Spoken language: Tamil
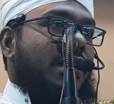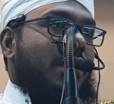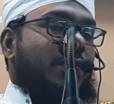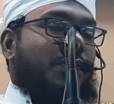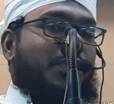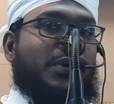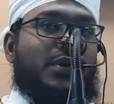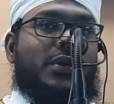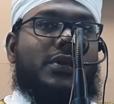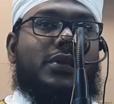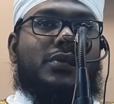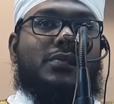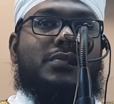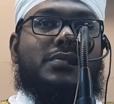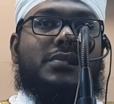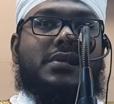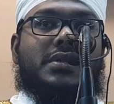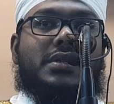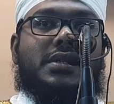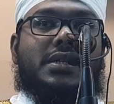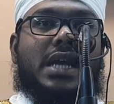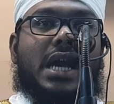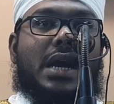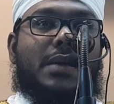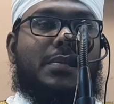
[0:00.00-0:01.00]
எப்பொழுதும்
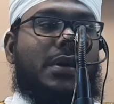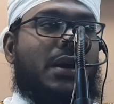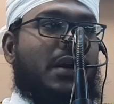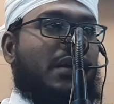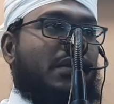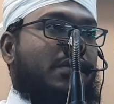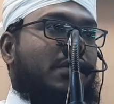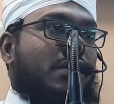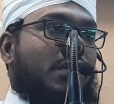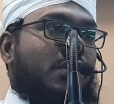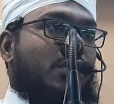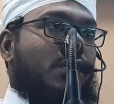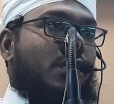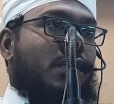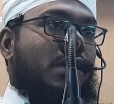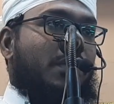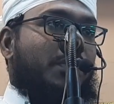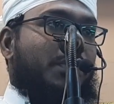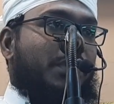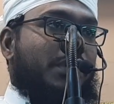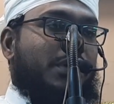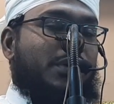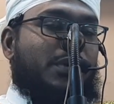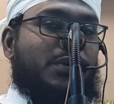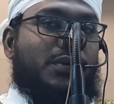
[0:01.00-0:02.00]
ஞாபகத்தில்
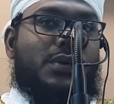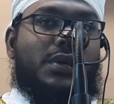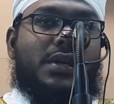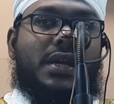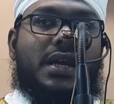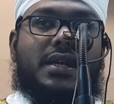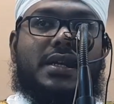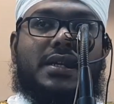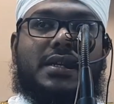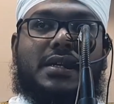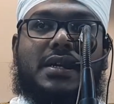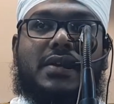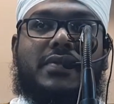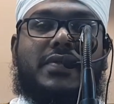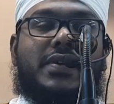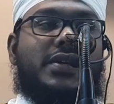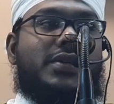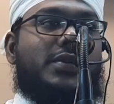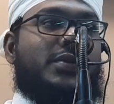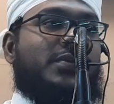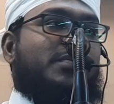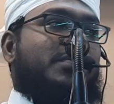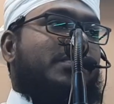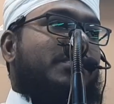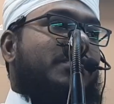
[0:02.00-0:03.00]
கொள்ளப்பட்டு கொண்டே இருக்க
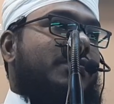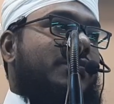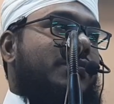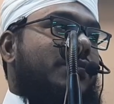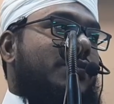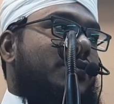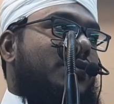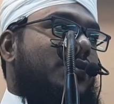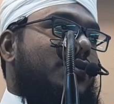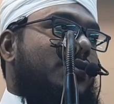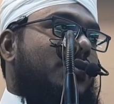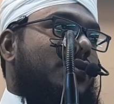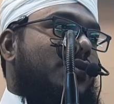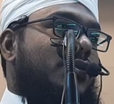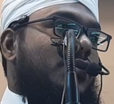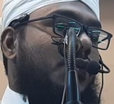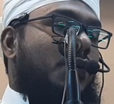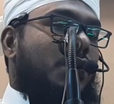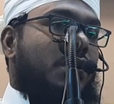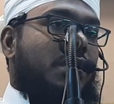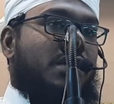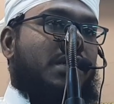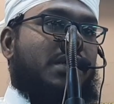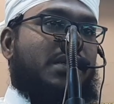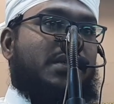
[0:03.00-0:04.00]
வேண்டும்
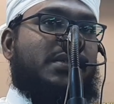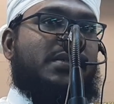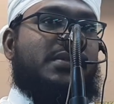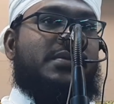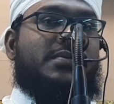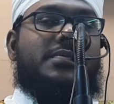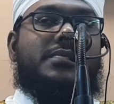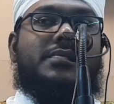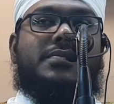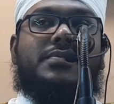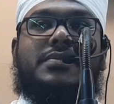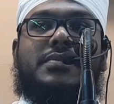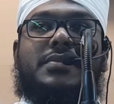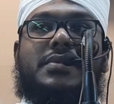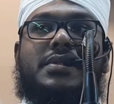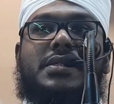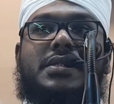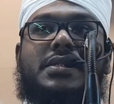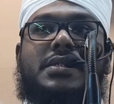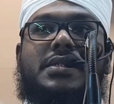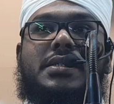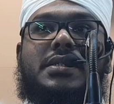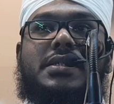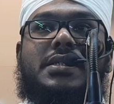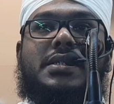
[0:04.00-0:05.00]
ஒன்று
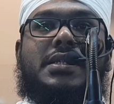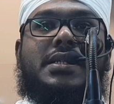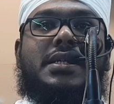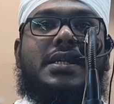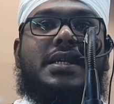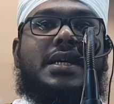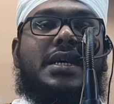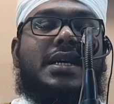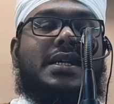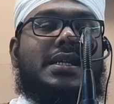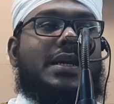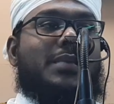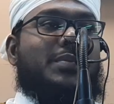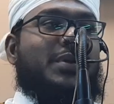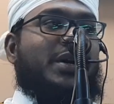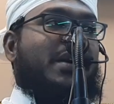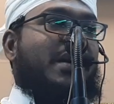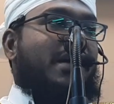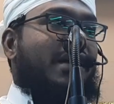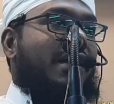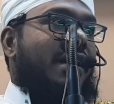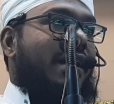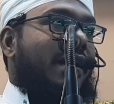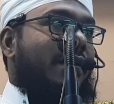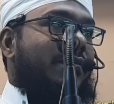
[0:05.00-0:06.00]

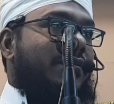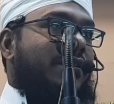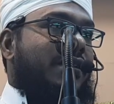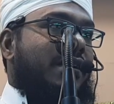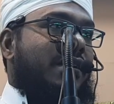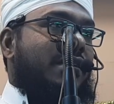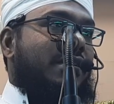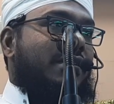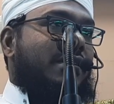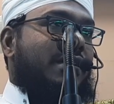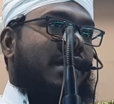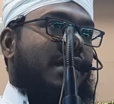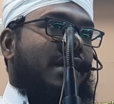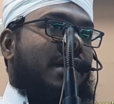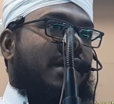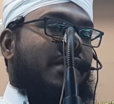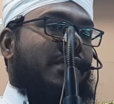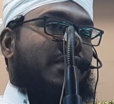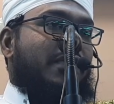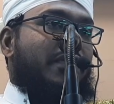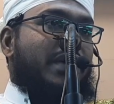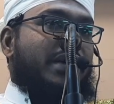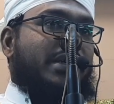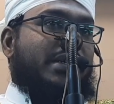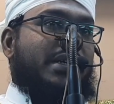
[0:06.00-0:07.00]
நமக்கெல்லாம் தெரிந்த
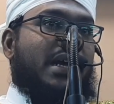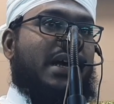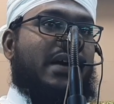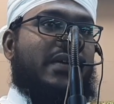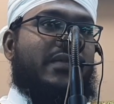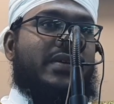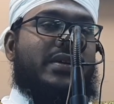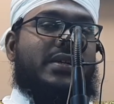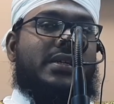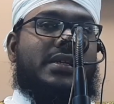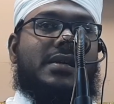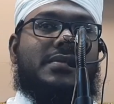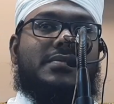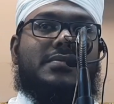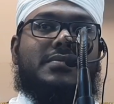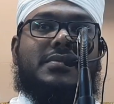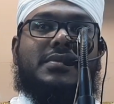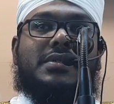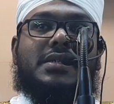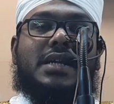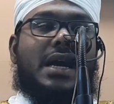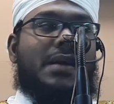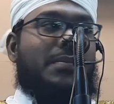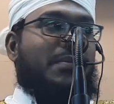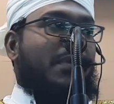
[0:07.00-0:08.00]
வருடா வருடம்
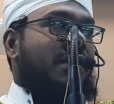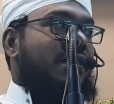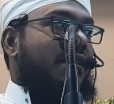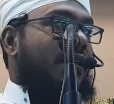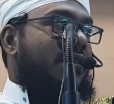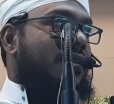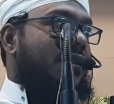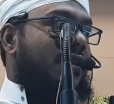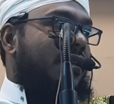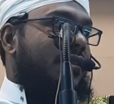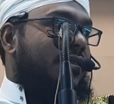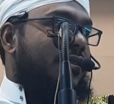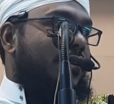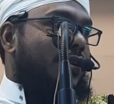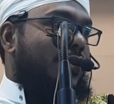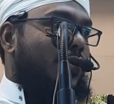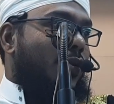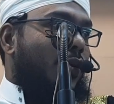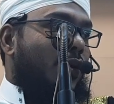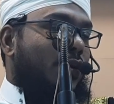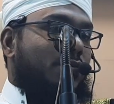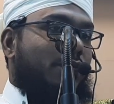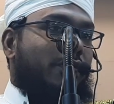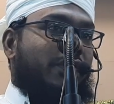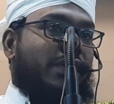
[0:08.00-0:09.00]
நாம் அந்த தினத்தில்
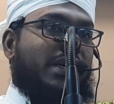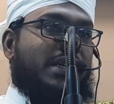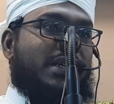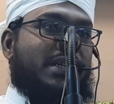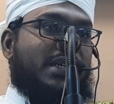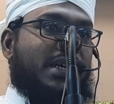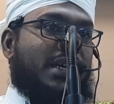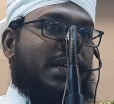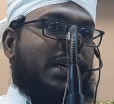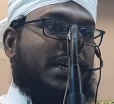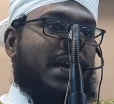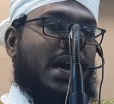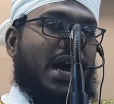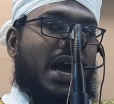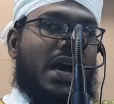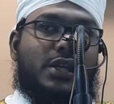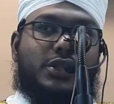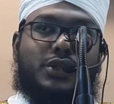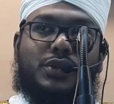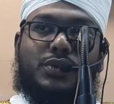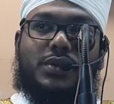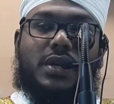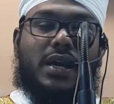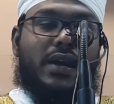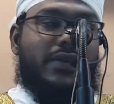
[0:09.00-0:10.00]
நோன்பு வைக்கிற
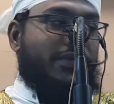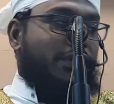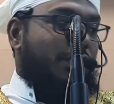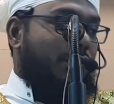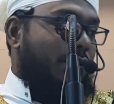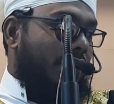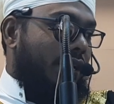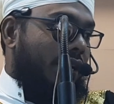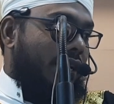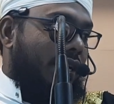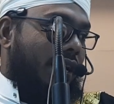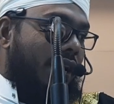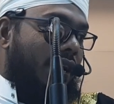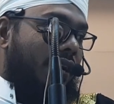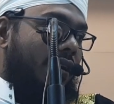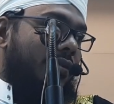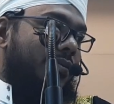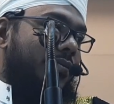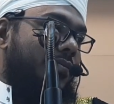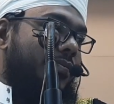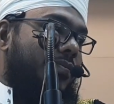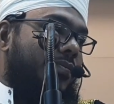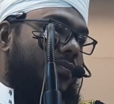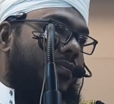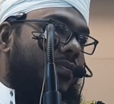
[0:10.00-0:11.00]
ஆஷுராவினுடைய நாள்
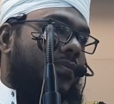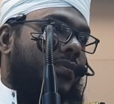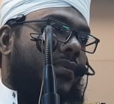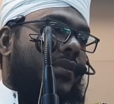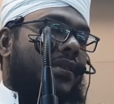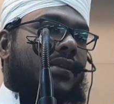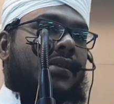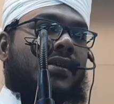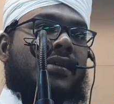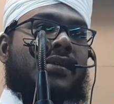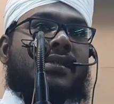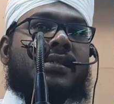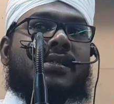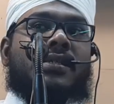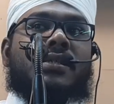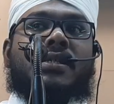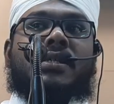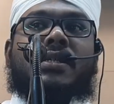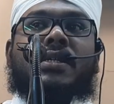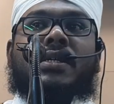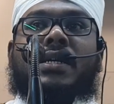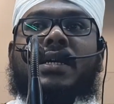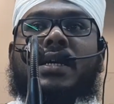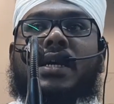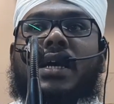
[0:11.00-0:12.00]

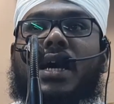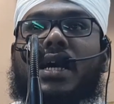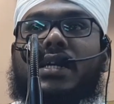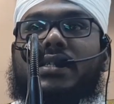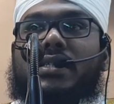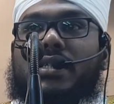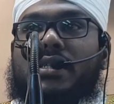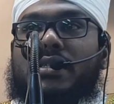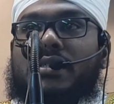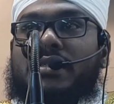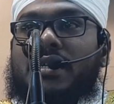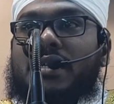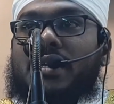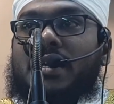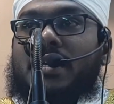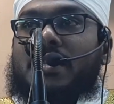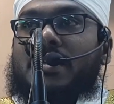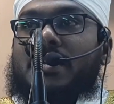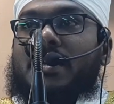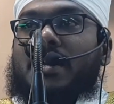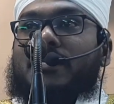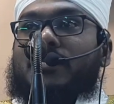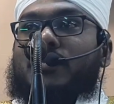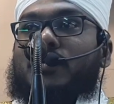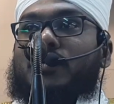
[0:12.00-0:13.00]
ஹதரத்
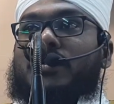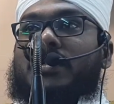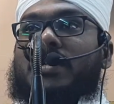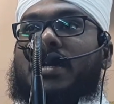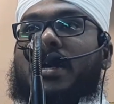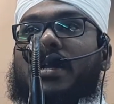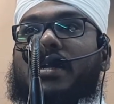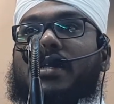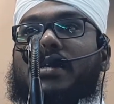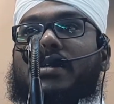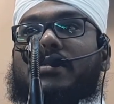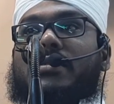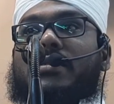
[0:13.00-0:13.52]
சையதுனா மூசா அலி